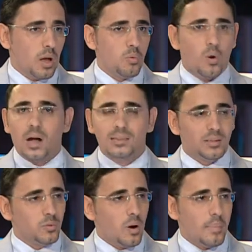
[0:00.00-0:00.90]

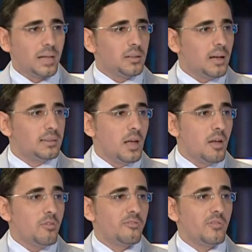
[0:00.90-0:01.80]
وغدا وبعد غد
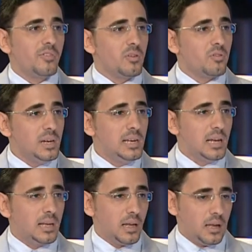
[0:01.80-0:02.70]
في ظل
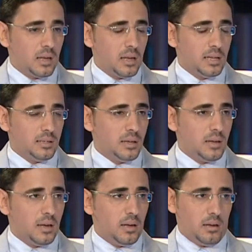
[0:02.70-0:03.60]
آه، يعني
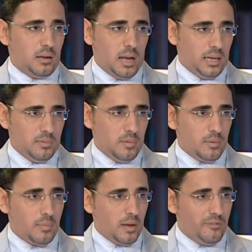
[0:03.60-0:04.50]
يعني
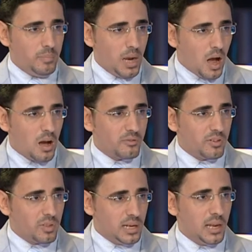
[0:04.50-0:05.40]
بالاحرى
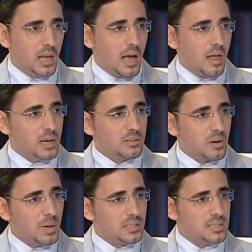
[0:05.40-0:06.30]
في ظل هذه
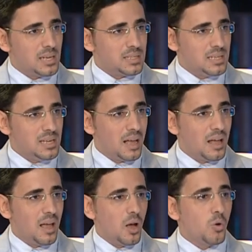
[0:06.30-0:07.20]
الاضطرابات السياسيه
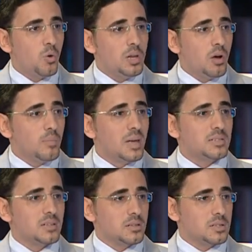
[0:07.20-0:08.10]
كل يوم
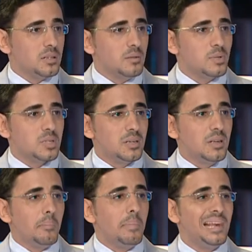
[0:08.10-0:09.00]
يخسر الاقتصاد
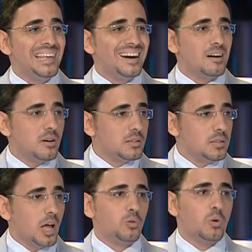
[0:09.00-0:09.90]
المصري مليارات
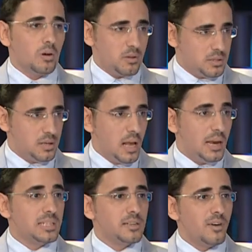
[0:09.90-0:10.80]
الدولارات نعم.
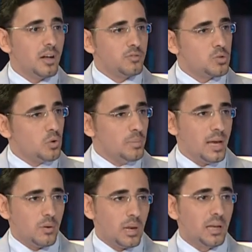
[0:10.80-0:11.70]
ليس فقط في سوق
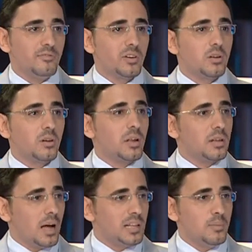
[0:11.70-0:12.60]
المال ولكن في
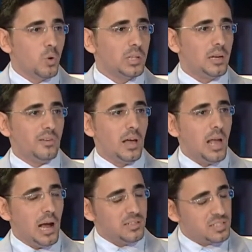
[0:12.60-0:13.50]
القطاعات المختلفة
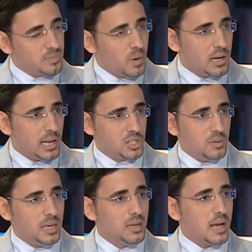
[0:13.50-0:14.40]
الاستثمار
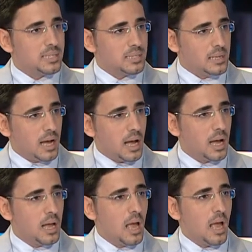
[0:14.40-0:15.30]
الأجنبي
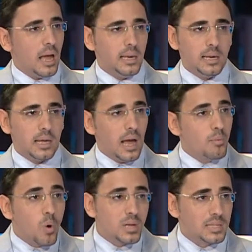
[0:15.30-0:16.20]
السياحة
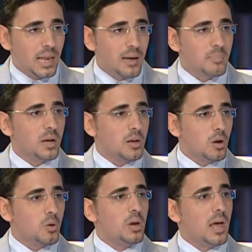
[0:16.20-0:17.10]
الموازنة العامة
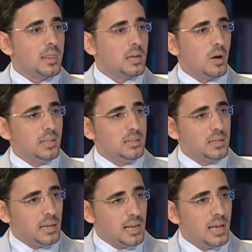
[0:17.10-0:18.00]
نعم. كل هذا يؤدي
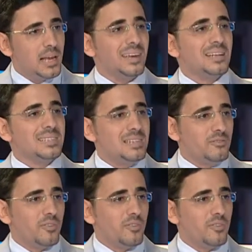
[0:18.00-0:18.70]
إلى نزيف